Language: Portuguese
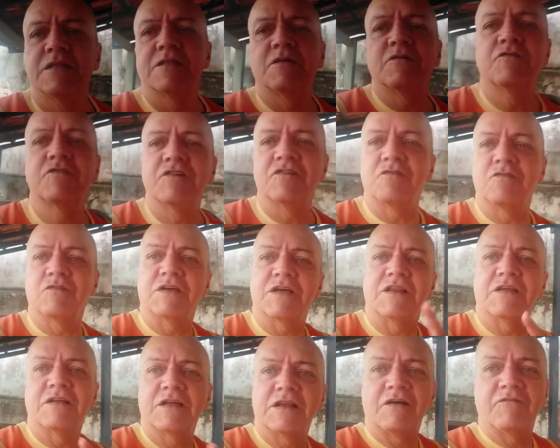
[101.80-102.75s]
Então, gente, tô
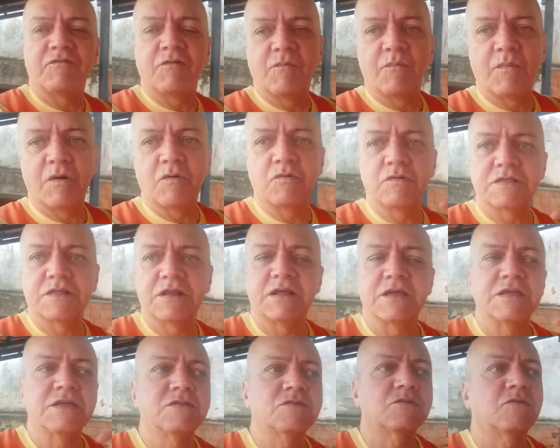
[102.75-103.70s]
querendo gravar uma
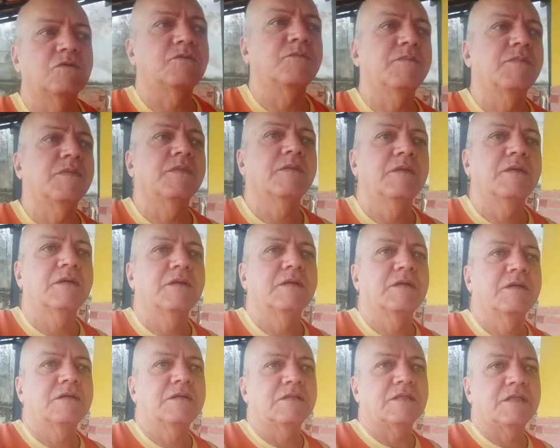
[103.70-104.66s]
outra intro,
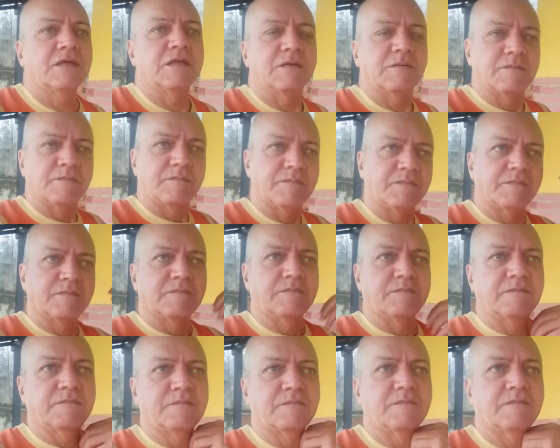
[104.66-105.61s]
né?
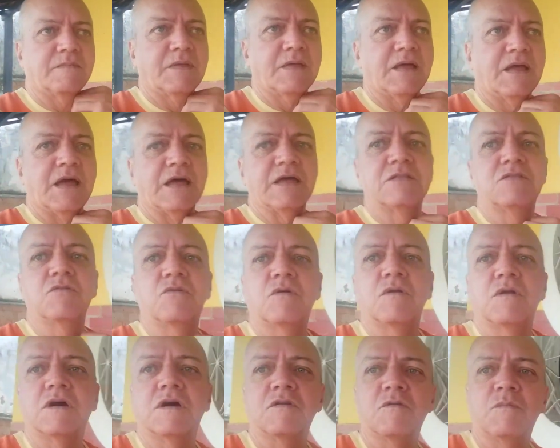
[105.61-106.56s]
Aí tô
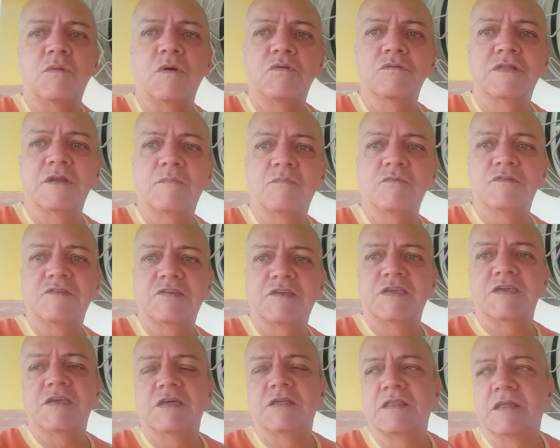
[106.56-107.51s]
colocando uma outra
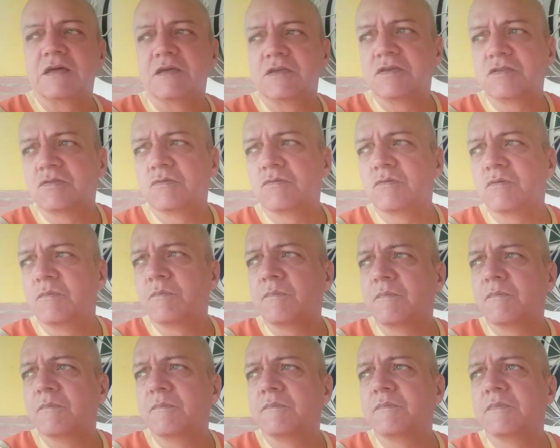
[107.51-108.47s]
musiquinha na intro
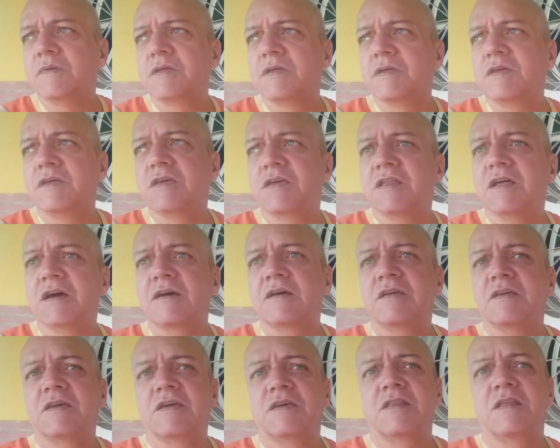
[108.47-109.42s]
e queria,
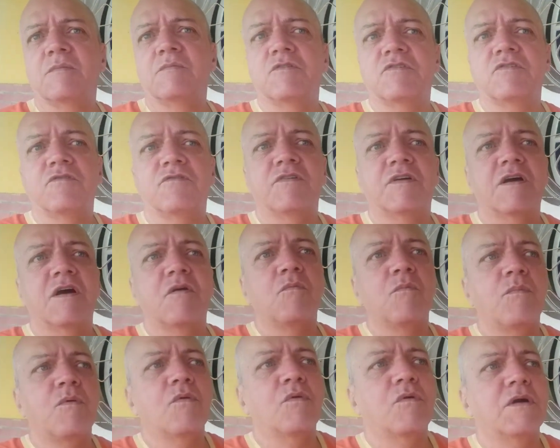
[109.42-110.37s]
e queria modificar
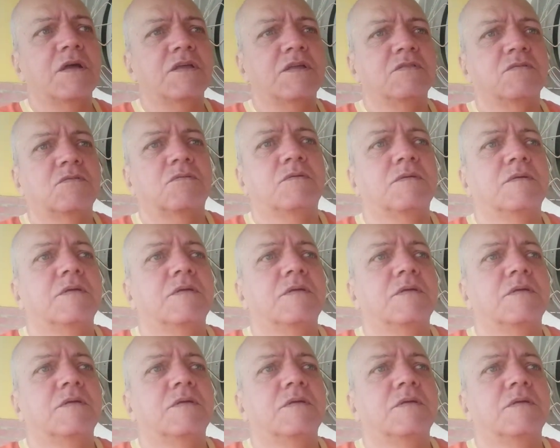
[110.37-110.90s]
um pouco ainda.